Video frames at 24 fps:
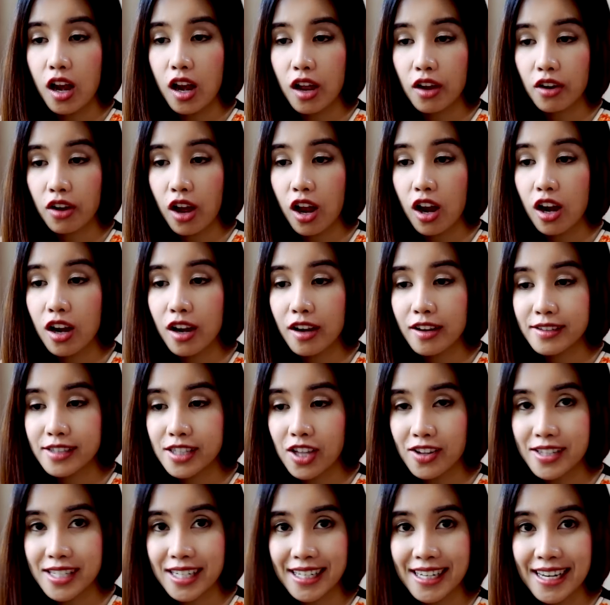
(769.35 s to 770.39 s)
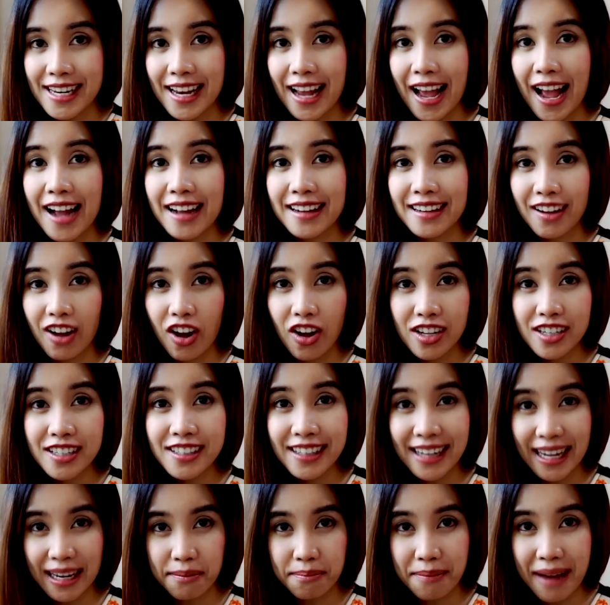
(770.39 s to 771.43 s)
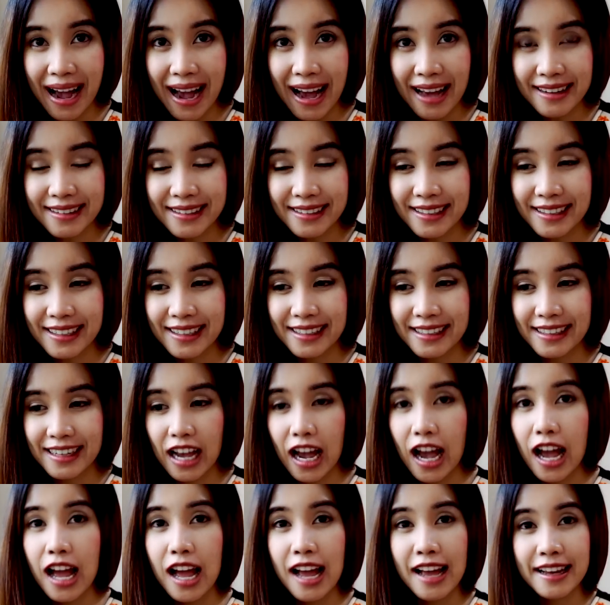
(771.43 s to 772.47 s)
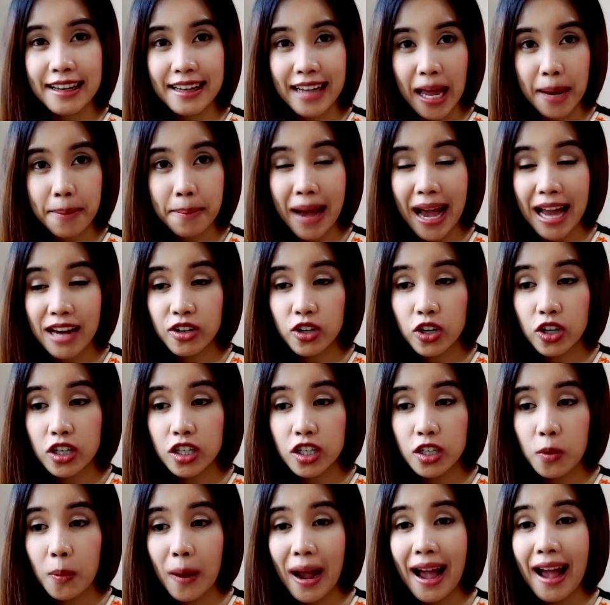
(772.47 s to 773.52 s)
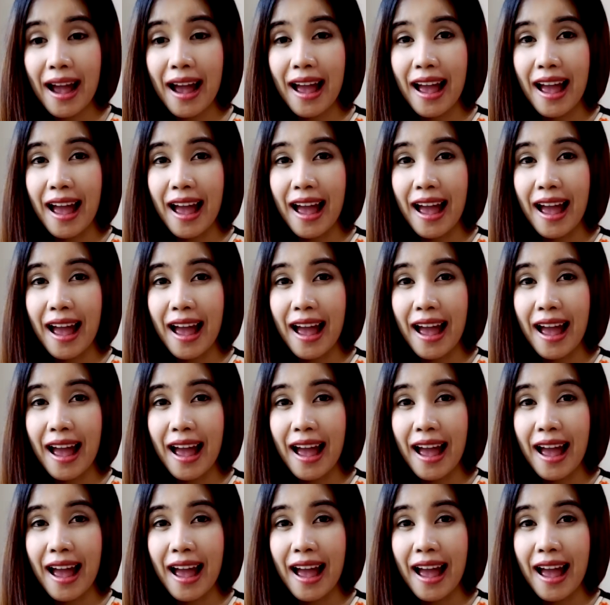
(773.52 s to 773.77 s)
แล้วก็ต่อจากนี้นะคะ ก็คือการบ้านนะคะ การบ้านก็คือว่า